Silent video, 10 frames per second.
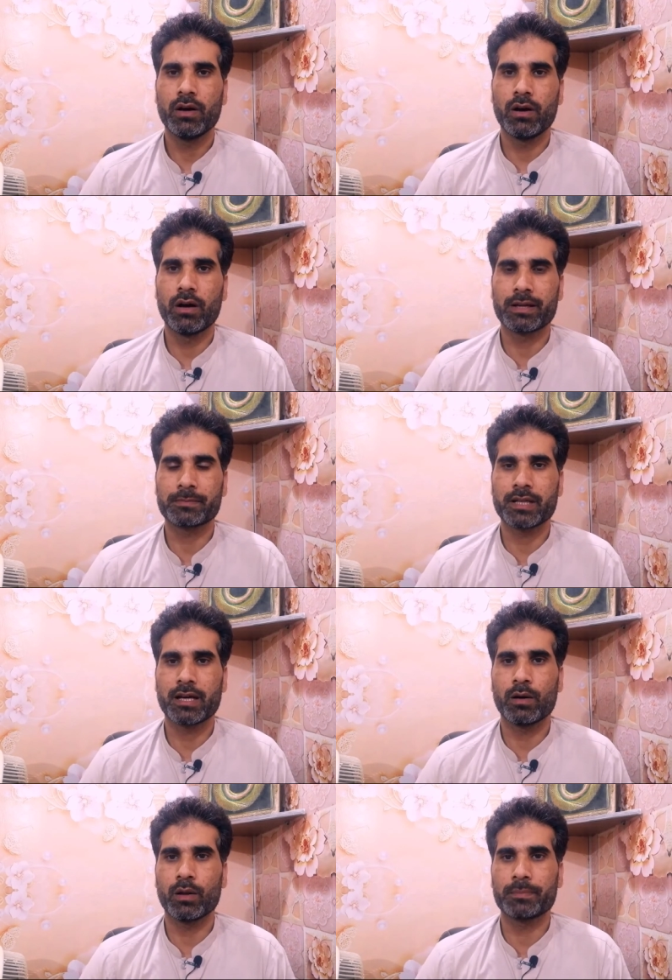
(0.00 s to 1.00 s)
ऑल
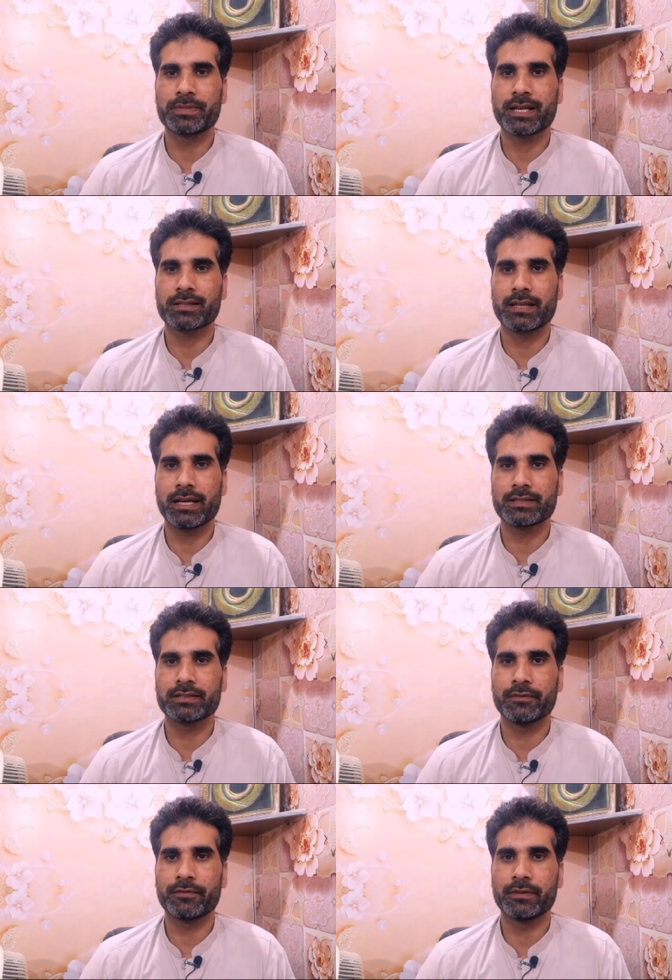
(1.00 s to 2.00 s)
ऑल ऑब्जेक्ट एज
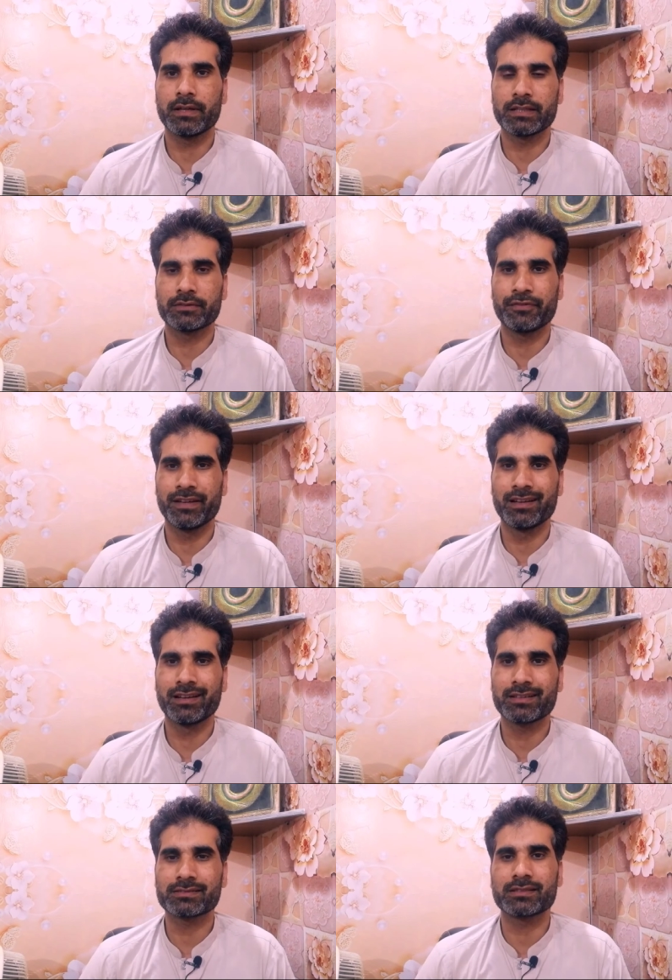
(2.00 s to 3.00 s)
ए एज फिल
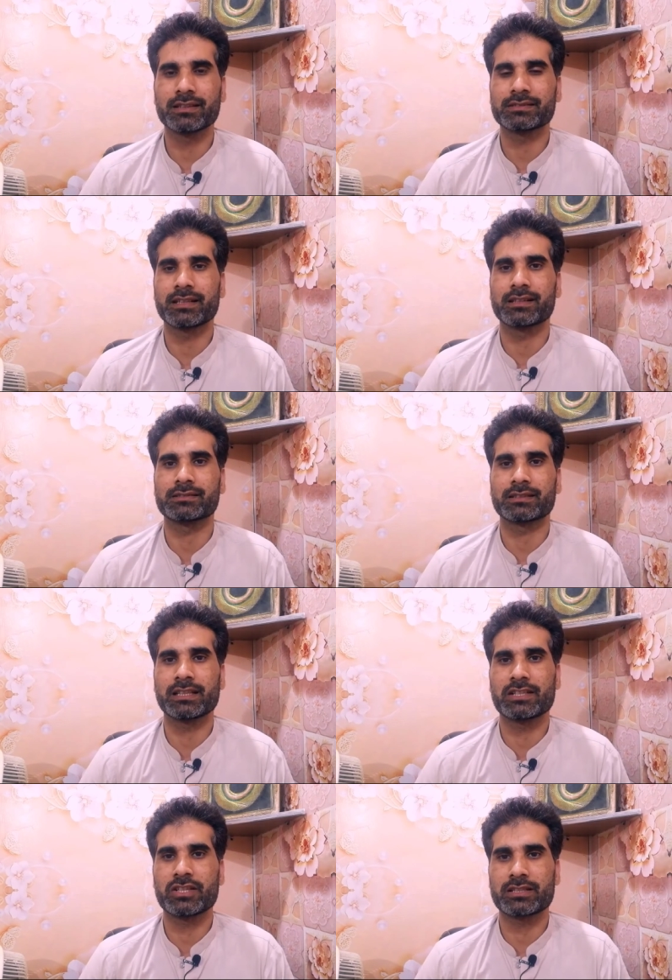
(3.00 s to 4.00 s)
किस तरह से कर
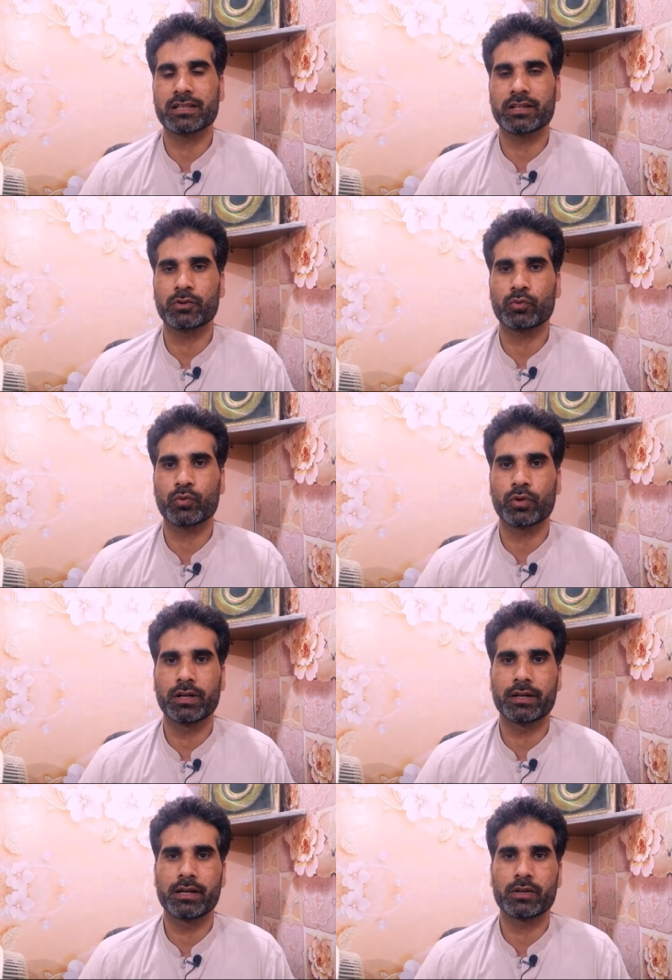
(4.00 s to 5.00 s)
सकते हैं जैसे कि
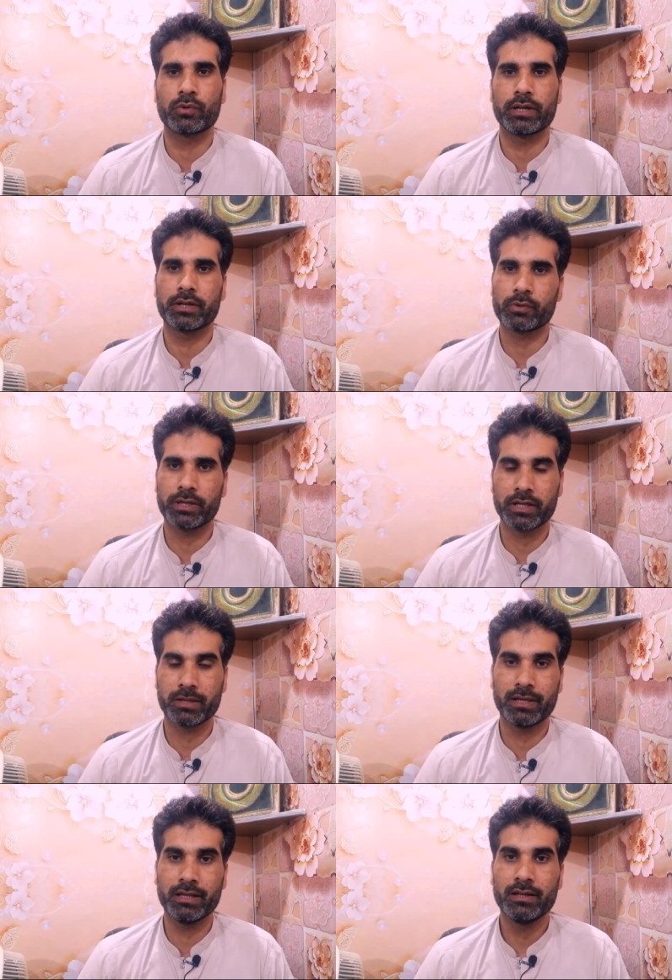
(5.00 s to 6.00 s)
कोरल ड्रा
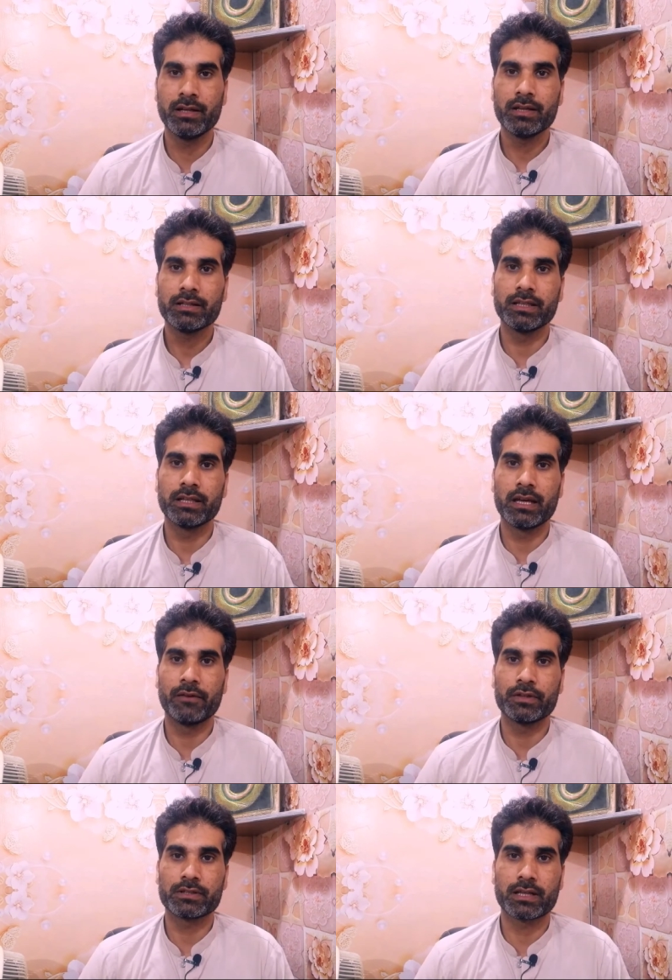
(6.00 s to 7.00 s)
2020 में ये नया
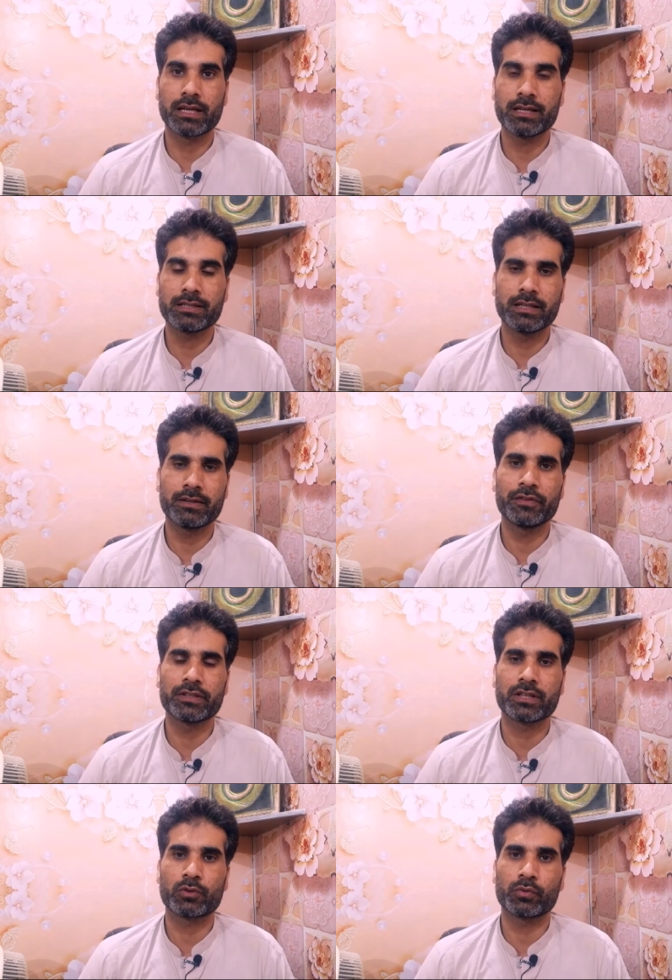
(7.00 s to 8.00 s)
फीचर है ये
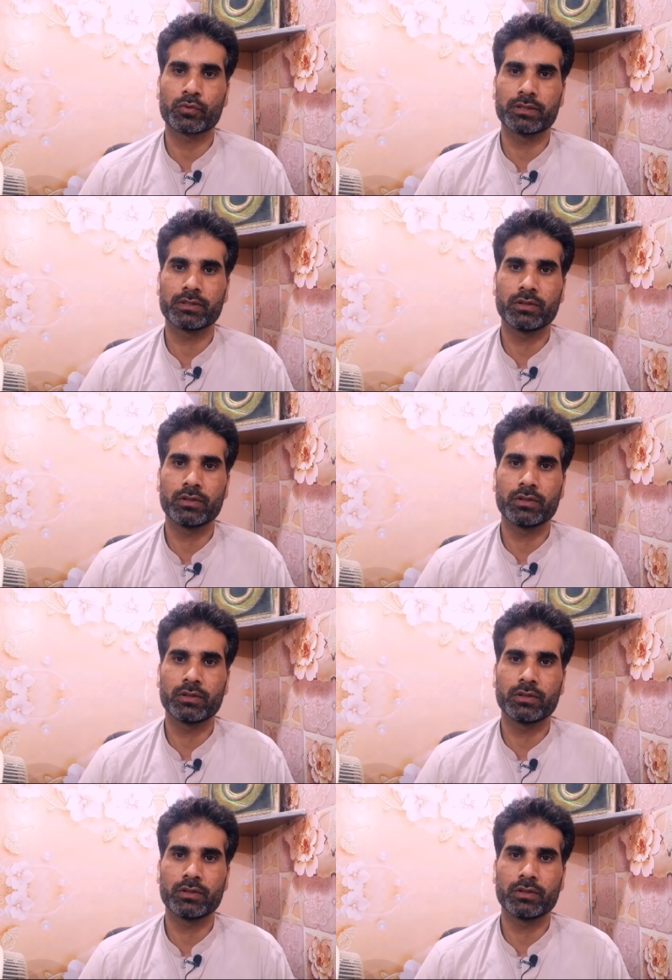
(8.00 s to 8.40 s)
फीचर को